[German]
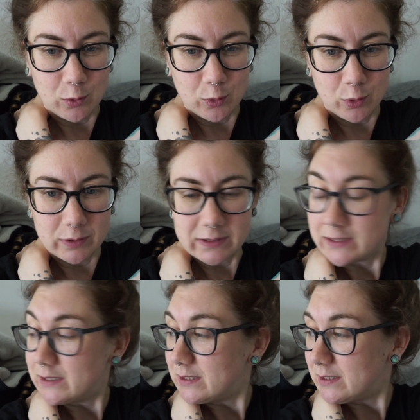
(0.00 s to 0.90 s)

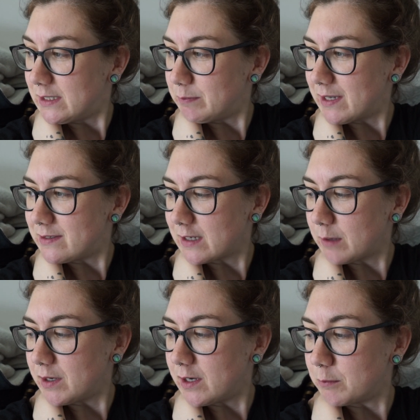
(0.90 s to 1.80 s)
Und ich mache jetzt die
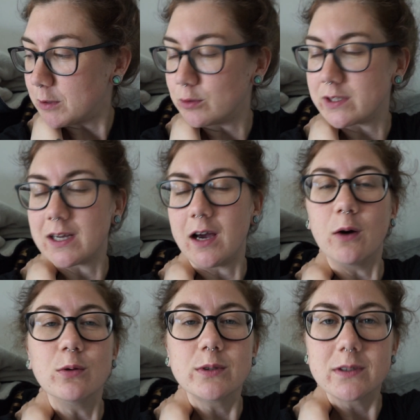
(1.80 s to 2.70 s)
Kamera nochmal kurz
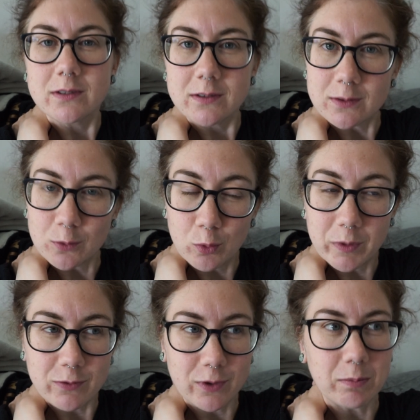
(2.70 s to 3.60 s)
aus, ruhe
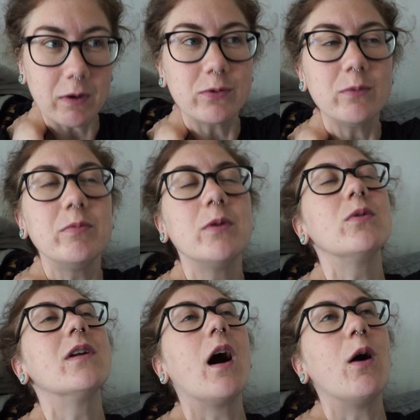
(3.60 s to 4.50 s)
mich wirklich mal fünf
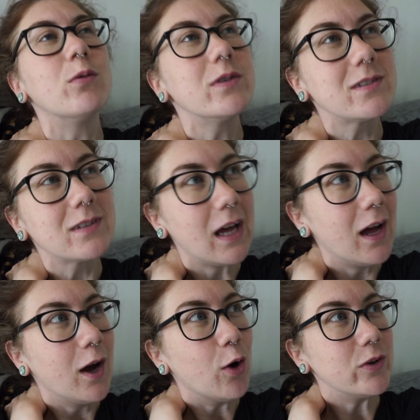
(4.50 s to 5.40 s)
Minuten aus
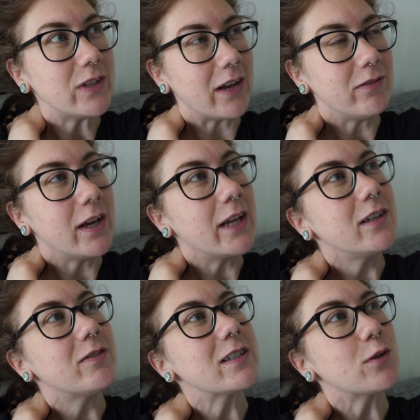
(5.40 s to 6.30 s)
und dann werde
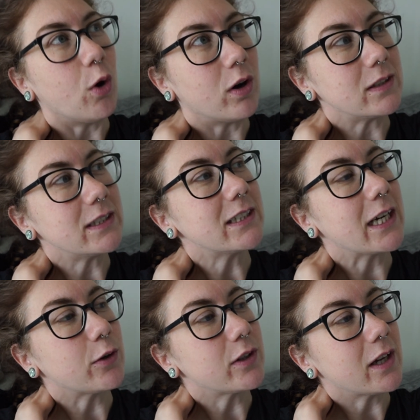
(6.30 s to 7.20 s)
ich was kochen. Ich
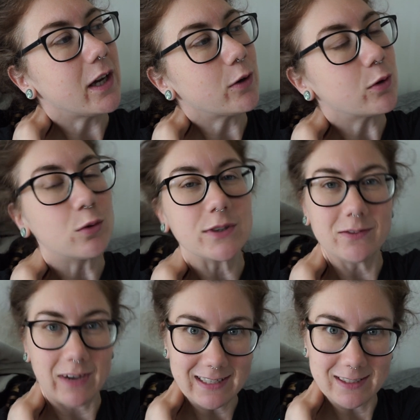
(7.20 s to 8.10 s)
zeige euch nachher auch noch
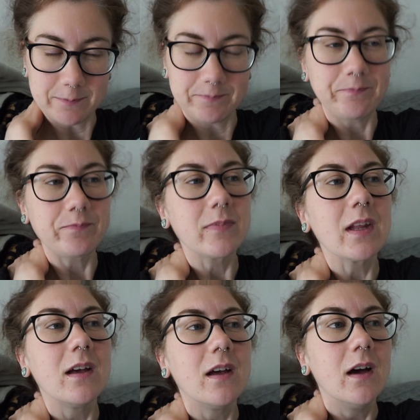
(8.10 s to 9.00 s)
kurz was.
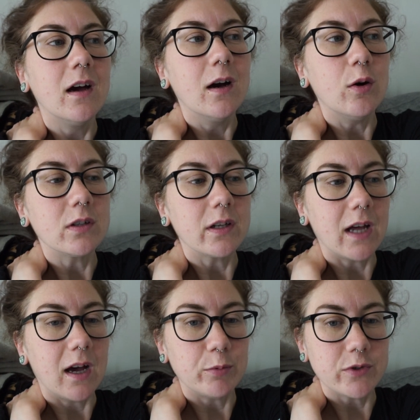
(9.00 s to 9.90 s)
Und
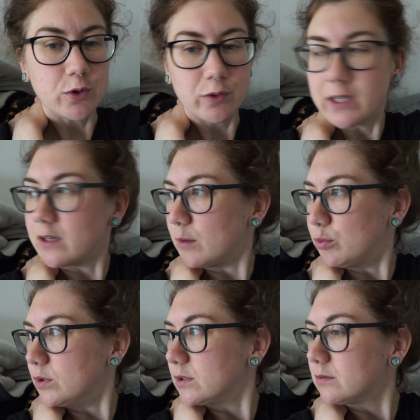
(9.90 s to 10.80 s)
danach muss ich schon die Kinder
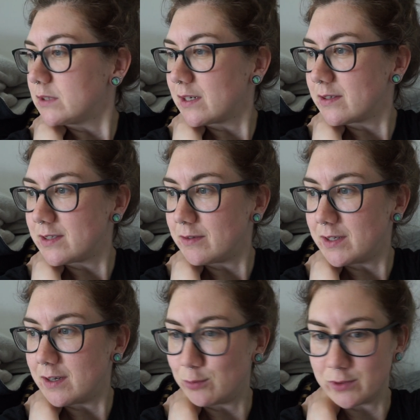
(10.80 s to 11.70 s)
abholen. Und dann ist hier wieder